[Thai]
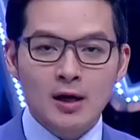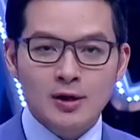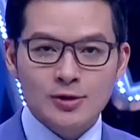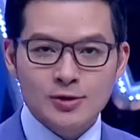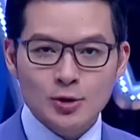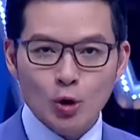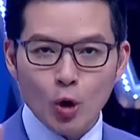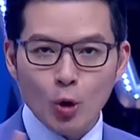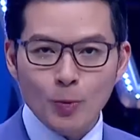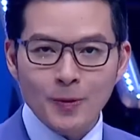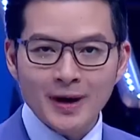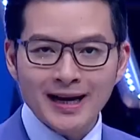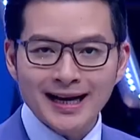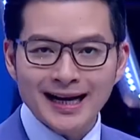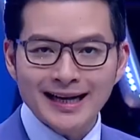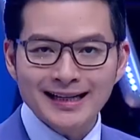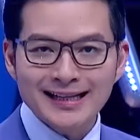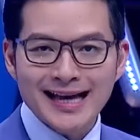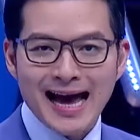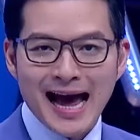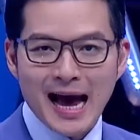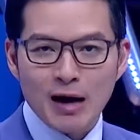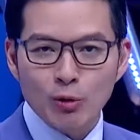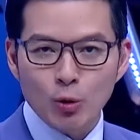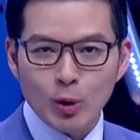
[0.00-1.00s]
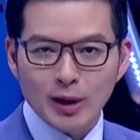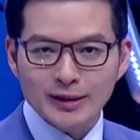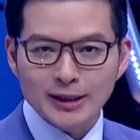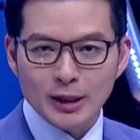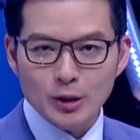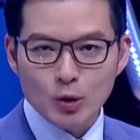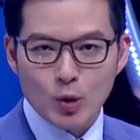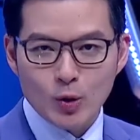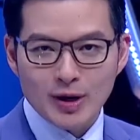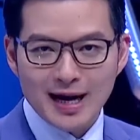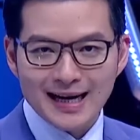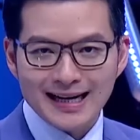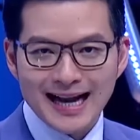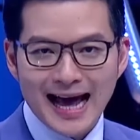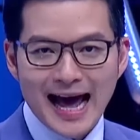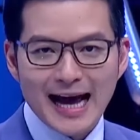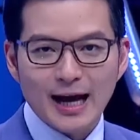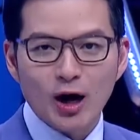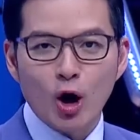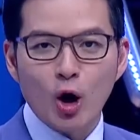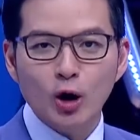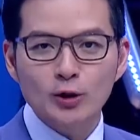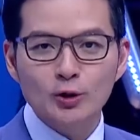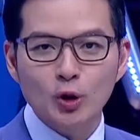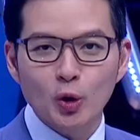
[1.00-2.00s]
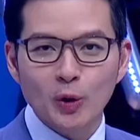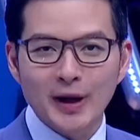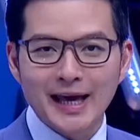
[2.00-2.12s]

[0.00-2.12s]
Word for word: สู้เพื่อเงินค่าหัวที่อยู่ข้างหน้าของตัว